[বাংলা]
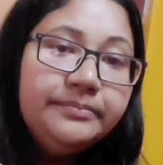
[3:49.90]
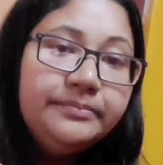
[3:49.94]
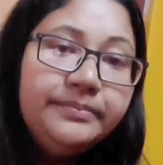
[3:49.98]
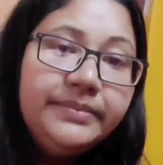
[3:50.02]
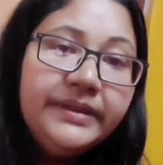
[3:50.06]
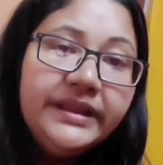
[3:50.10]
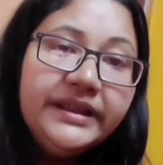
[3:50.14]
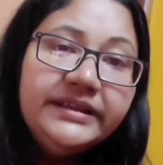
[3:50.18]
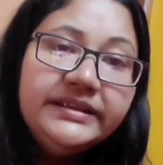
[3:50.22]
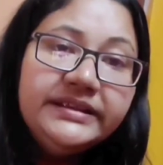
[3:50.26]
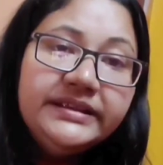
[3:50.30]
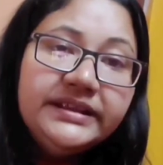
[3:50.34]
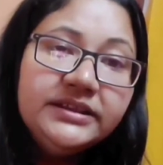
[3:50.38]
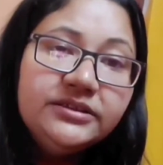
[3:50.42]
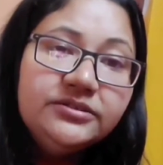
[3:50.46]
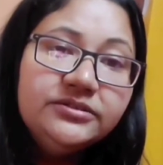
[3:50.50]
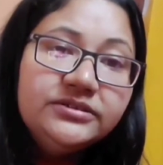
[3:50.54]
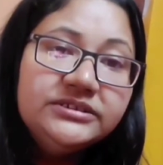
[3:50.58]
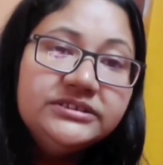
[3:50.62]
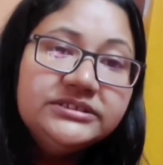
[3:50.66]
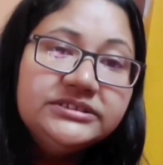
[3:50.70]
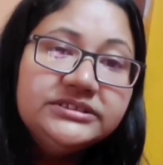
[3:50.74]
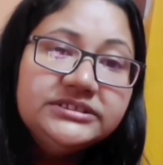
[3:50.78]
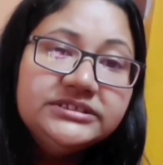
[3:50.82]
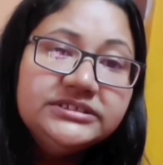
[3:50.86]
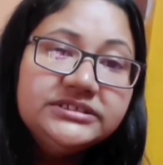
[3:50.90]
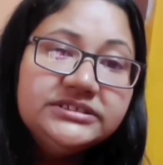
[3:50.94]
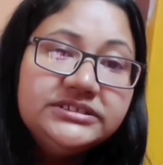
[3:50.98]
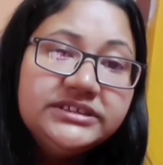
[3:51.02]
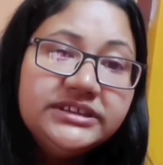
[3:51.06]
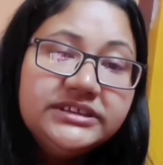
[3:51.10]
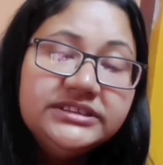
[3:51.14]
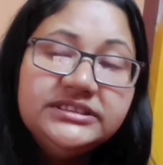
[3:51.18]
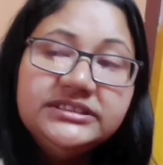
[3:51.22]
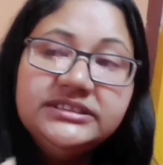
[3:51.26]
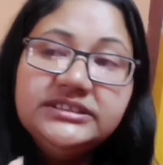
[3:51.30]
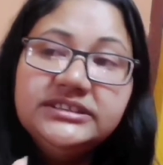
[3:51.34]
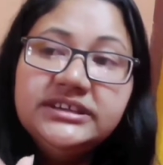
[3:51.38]
প্লেটটা রয়েছে
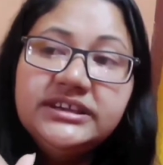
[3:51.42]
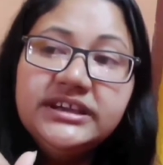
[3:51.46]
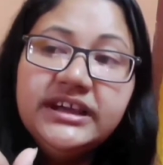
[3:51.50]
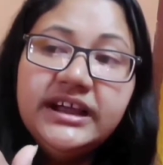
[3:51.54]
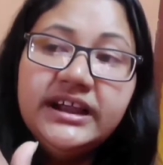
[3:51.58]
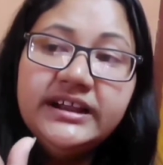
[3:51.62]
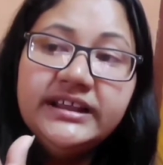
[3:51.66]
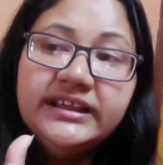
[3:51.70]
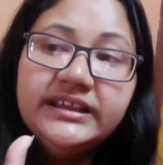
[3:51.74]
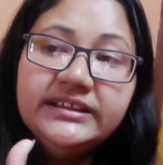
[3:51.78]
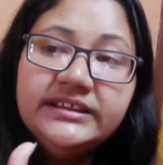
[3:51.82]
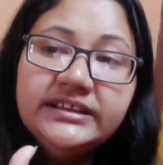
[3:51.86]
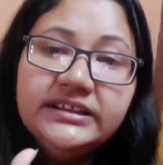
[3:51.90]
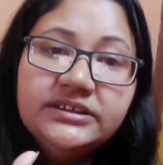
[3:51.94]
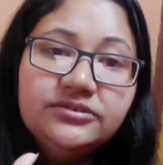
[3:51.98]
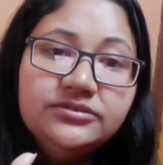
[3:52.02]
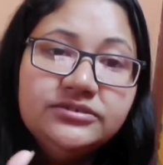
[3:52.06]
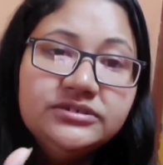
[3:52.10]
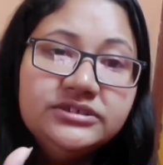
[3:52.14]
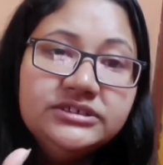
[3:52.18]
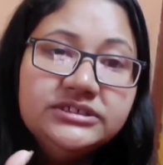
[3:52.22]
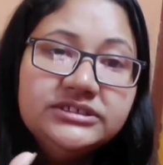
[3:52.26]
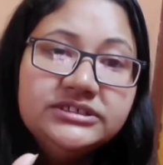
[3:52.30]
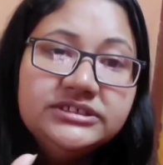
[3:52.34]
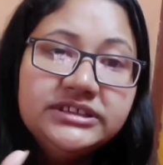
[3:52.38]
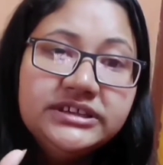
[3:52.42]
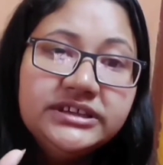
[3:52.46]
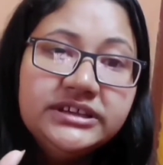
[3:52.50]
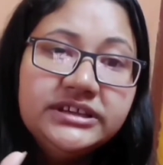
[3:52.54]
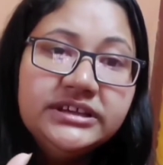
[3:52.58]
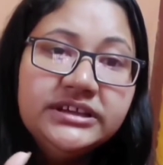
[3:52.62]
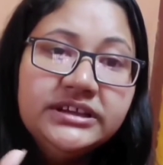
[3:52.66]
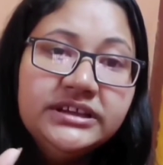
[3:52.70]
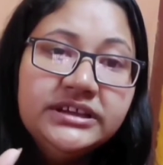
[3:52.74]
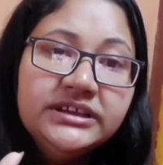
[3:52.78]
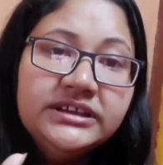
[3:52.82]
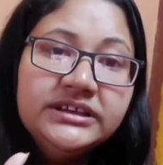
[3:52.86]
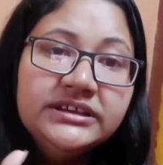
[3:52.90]
স্ট্রেটনিংয়ে আর এটা রয়েছে
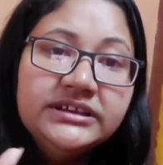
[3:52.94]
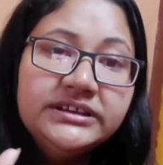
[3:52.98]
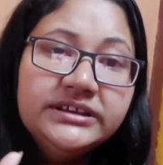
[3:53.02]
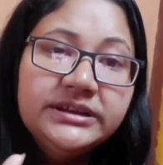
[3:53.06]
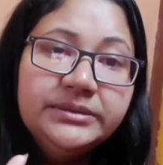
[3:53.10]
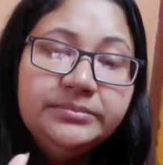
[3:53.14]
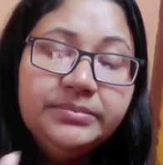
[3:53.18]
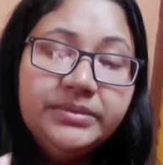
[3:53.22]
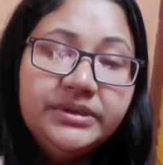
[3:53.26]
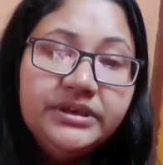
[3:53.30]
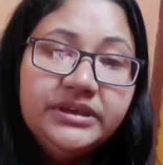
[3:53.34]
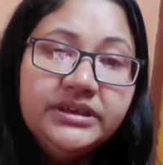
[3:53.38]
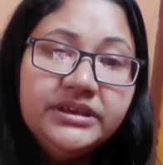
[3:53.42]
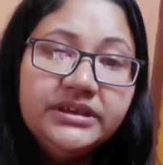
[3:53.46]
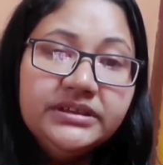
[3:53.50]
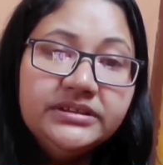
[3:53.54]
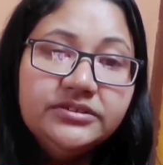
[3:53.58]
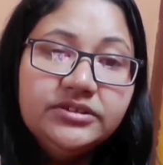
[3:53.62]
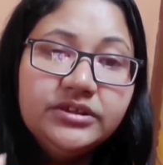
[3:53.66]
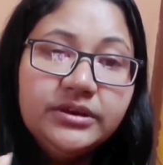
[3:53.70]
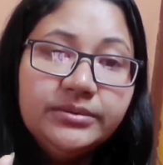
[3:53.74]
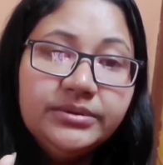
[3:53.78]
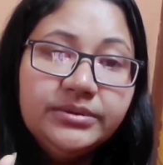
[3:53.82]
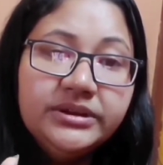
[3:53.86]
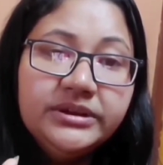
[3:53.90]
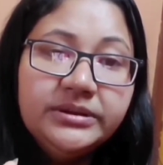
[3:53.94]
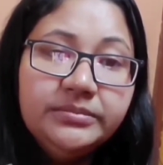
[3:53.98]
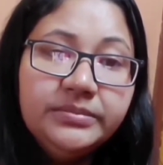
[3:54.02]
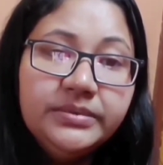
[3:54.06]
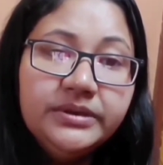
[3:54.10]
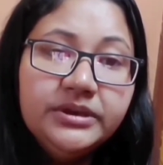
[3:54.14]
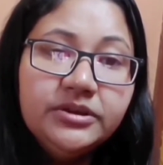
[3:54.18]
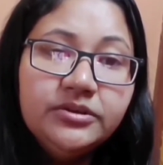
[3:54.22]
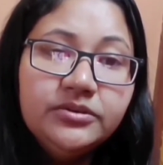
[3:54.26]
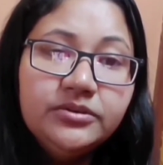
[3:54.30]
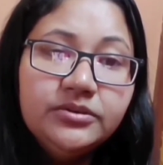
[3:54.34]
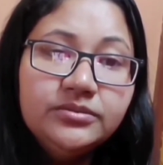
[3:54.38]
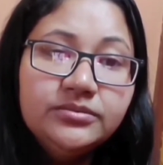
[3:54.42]
এ তো আমি ক্রিম্পিং
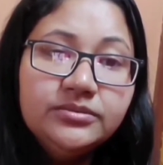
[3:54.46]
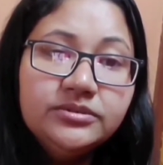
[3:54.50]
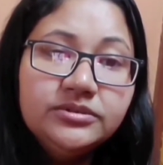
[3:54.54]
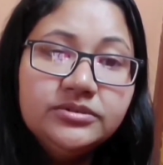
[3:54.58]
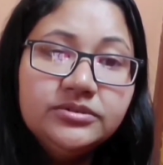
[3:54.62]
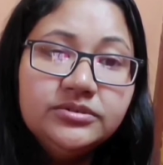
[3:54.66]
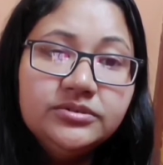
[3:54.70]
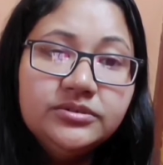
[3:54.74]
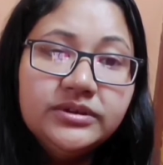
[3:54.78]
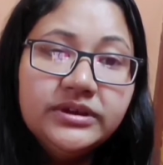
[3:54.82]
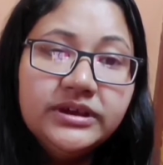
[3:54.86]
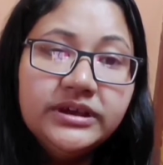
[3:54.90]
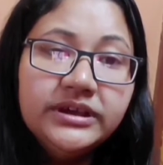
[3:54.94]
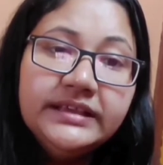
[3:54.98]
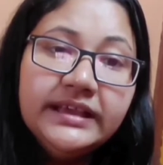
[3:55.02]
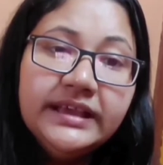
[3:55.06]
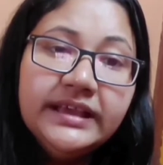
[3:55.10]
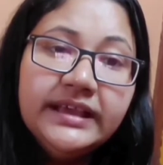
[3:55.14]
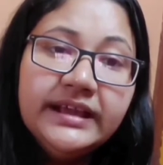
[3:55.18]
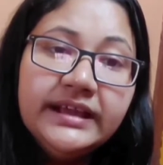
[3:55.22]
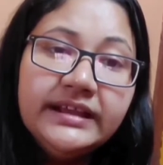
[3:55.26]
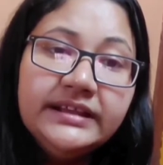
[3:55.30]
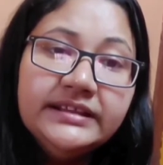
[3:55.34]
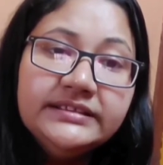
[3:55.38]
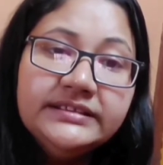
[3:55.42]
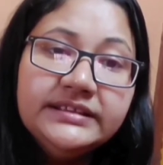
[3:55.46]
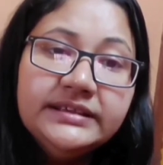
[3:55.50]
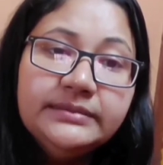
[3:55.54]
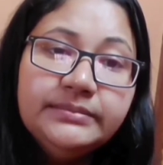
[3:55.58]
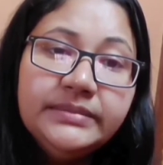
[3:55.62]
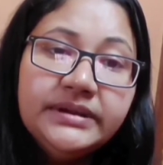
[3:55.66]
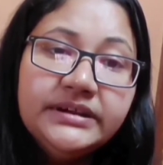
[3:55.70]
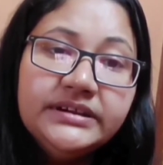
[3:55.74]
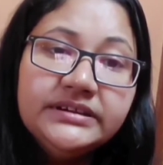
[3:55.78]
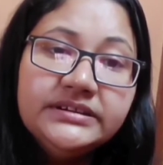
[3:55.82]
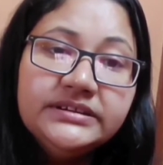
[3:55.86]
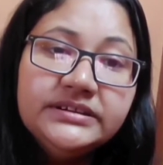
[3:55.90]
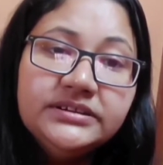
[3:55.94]
করব তো এখানে যে
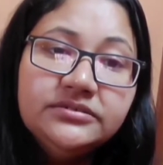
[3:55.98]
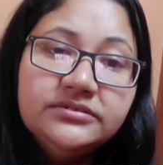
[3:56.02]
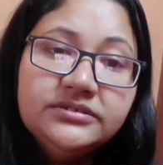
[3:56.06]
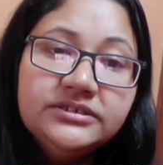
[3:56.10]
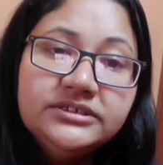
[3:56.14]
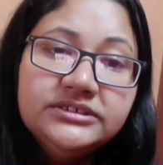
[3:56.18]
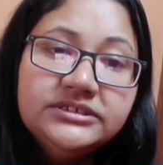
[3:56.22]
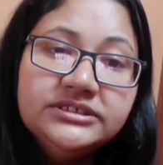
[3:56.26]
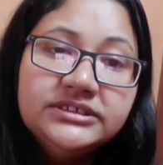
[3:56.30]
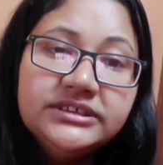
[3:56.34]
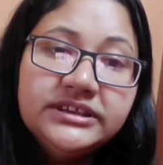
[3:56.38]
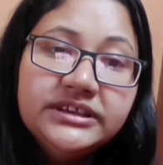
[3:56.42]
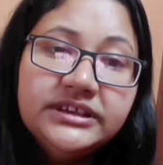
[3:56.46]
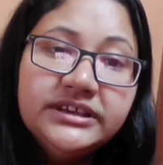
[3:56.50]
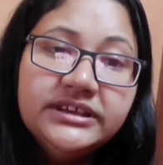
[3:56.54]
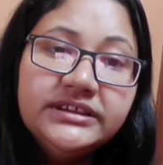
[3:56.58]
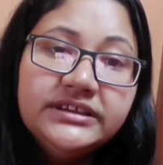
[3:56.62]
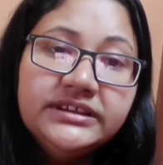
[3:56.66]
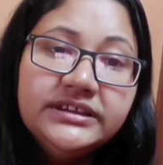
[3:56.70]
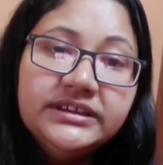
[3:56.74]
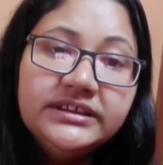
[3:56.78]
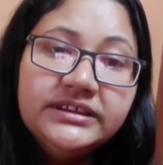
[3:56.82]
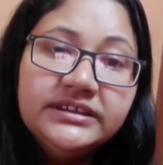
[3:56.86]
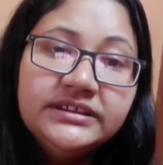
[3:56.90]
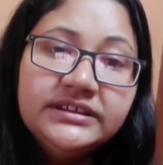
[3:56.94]
বাটনটা রয়েছে এটা